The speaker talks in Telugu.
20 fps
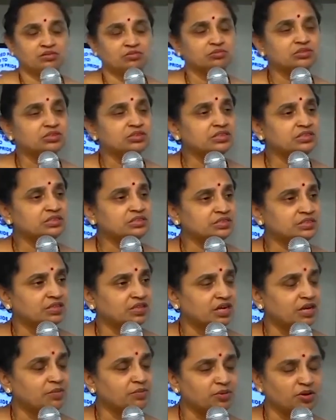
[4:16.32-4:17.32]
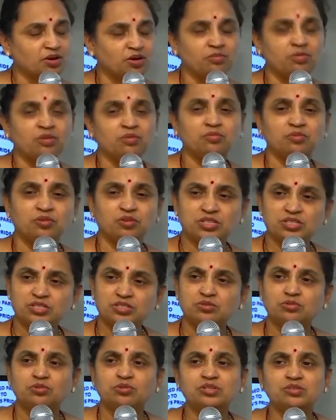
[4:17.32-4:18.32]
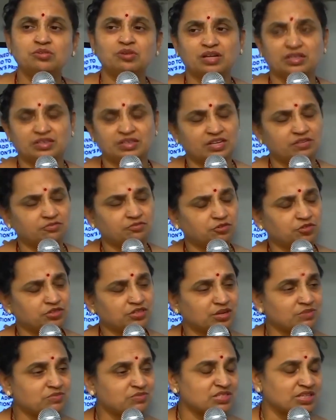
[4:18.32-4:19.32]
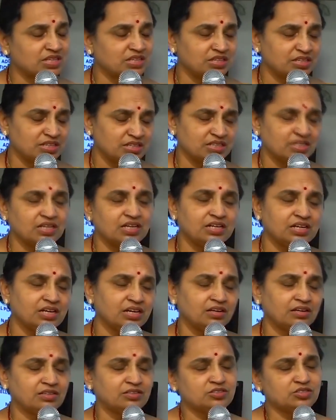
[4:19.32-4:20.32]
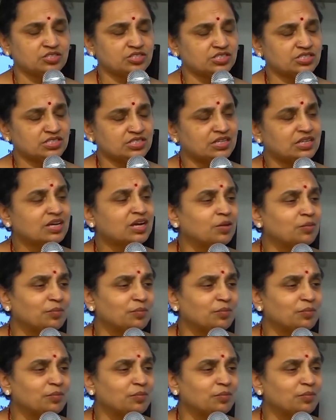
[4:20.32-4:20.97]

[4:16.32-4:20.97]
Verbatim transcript: మనకుంది ఆ ప్రాబ్లం గురించి రోజు ఒక త్రీ ఫోర్ టైమ్స్ అది నిదానంగా ఆలోచించి